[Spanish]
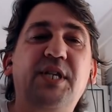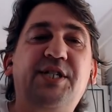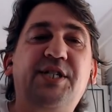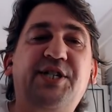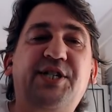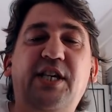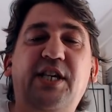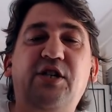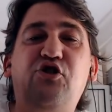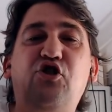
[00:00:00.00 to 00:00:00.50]

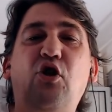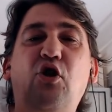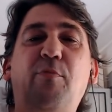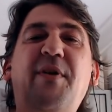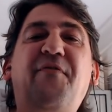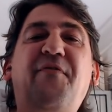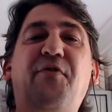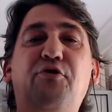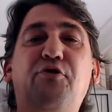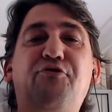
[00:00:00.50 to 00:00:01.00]
si yo
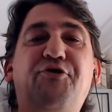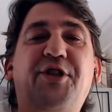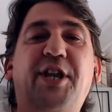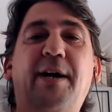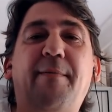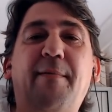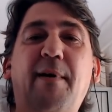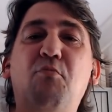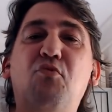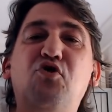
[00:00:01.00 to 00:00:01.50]
me
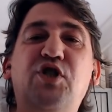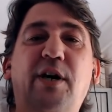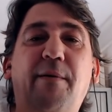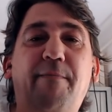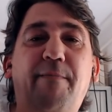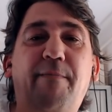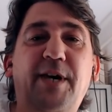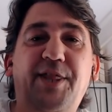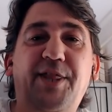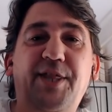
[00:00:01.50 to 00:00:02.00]
frustraba
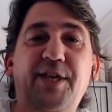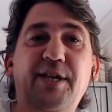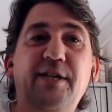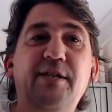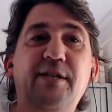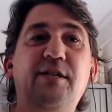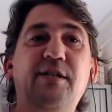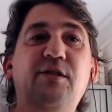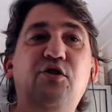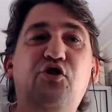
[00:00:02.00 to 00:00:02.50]
muchas veces,
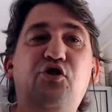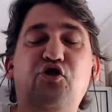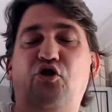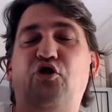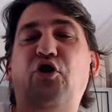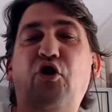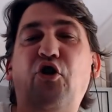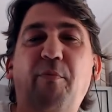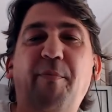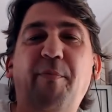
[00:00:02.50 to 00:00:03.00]

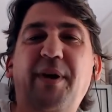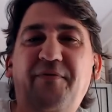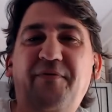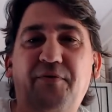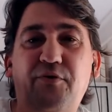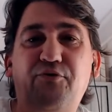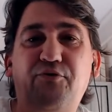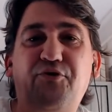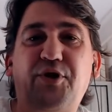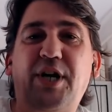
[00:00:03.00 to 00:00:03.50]
yo no me he
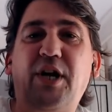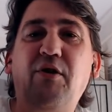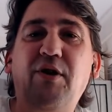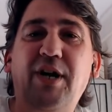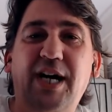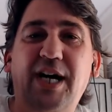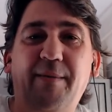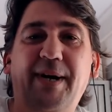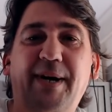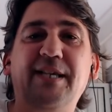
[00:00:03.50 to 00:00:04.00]

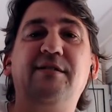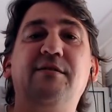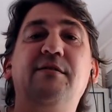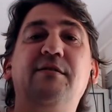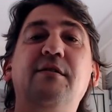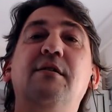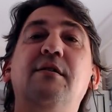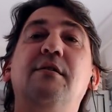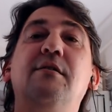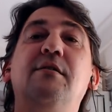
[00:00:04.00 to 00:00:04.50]
frustrado
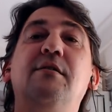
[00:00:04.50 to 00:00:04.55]
jamás.